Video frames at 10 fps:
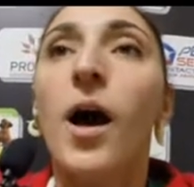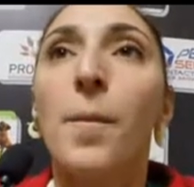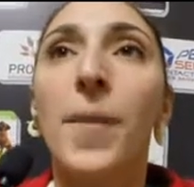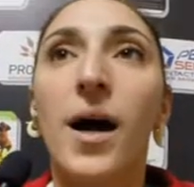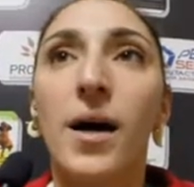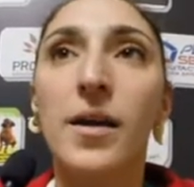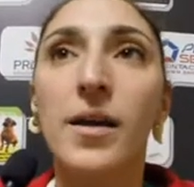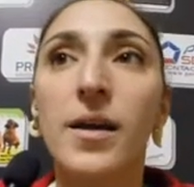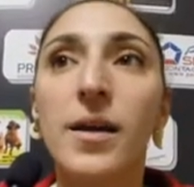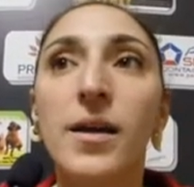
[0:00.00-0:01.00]
Ma
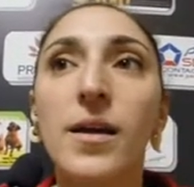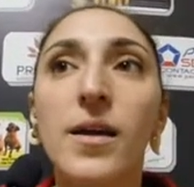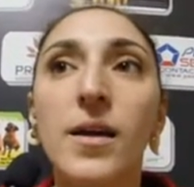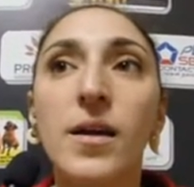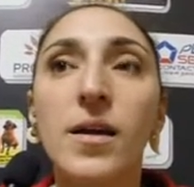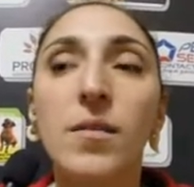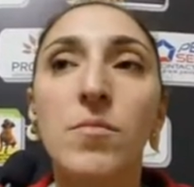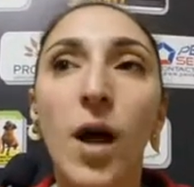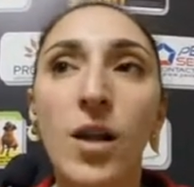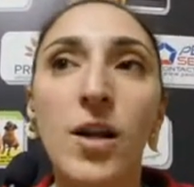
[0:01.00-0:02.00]

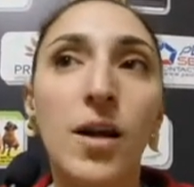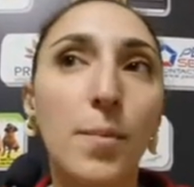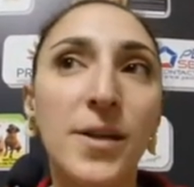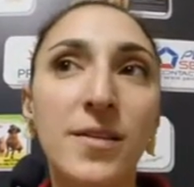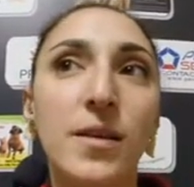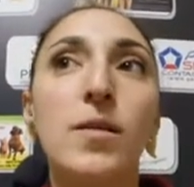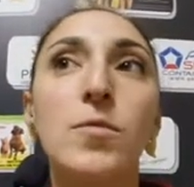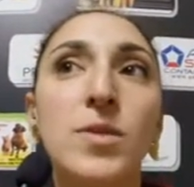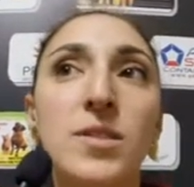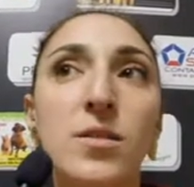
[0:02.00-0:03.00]
eh, allora, a parte
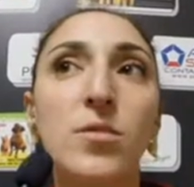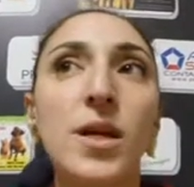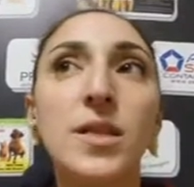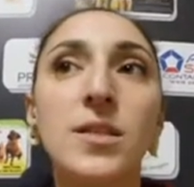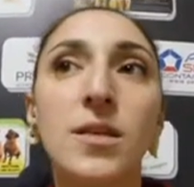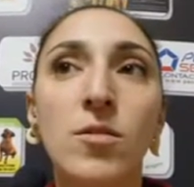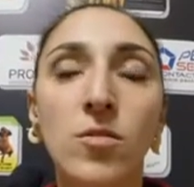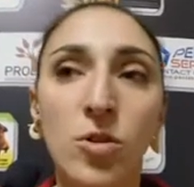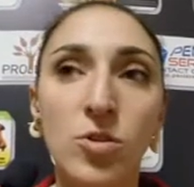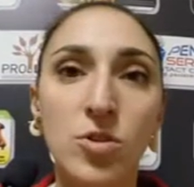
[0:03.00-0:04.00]
queste due ragazze non
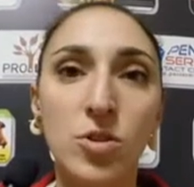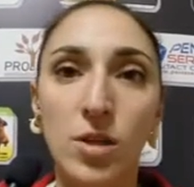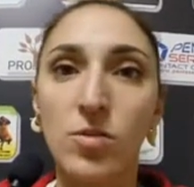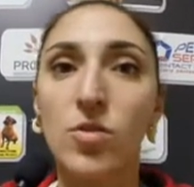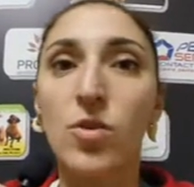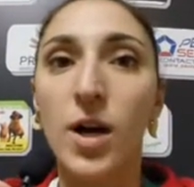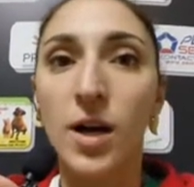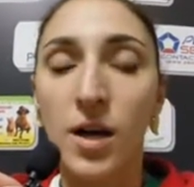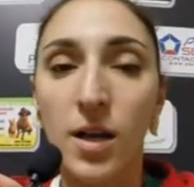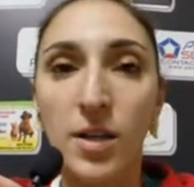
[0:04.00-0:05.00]
conosco tanto
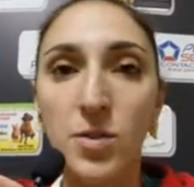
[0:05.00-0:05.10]
la, la,